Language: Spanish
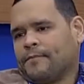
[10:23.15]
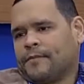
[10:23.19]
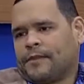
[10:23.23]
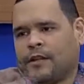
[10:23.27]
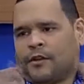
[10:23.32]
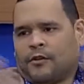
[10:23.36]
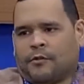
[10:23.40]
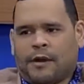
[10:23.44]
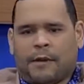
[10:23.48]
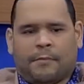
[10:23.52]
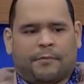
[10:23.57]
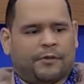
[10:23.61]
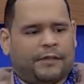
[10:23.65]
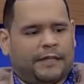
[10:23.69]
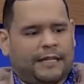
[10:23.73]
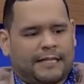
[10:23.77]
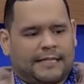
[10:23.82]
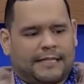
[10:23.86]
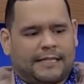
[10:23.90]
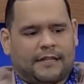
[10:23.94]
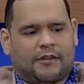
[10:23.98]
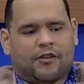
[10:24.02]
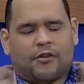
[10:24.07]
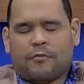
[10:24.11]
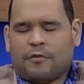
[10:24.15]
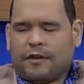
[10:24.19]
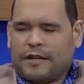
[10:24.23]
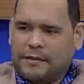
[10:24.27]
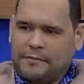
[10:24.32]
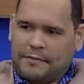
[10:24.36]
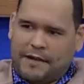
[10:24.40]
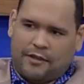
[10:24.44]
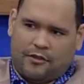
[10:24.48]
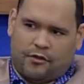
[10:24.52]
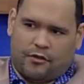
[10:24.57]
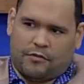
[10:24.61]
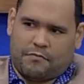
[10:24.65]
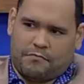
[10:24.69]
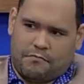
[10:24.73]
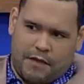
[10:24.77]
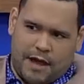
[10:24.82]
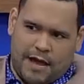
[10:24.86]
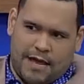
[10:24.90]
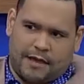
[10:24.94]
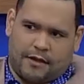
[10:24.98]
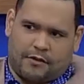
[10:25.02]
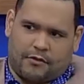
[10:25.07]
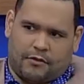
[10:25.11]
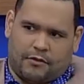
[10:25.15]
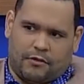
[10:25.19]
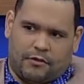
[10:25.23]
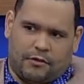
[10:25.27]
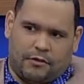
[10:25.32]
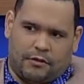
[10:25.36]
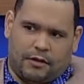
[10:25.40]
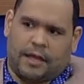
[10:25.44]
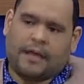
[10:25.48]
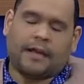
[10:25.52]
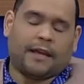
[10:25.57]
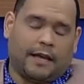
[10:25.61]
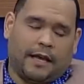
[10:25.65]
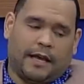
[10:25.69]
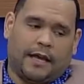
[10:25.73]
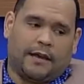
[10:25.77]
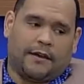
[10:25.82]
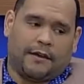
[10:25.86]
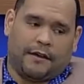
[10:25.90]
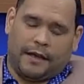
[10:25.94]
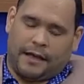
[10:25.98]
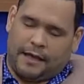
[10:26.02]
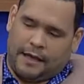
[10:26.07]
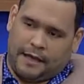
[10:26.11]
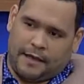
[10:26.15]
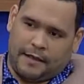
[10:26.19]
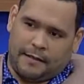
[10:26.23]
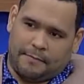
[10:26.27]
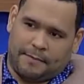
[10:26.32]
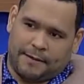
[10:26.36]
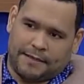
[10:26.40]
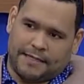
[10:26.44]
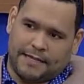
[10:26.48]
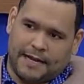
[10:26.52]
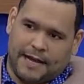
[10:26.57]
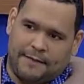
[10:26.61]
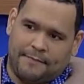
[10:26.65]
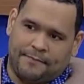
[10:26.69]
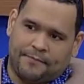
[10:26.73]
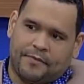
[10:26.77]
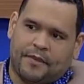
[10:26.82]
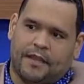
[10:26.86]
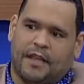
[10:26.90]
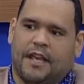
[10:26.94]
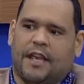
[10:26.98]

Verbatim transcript: te lo voy a poner así, como animador Michael, eh, eh, el Pachá,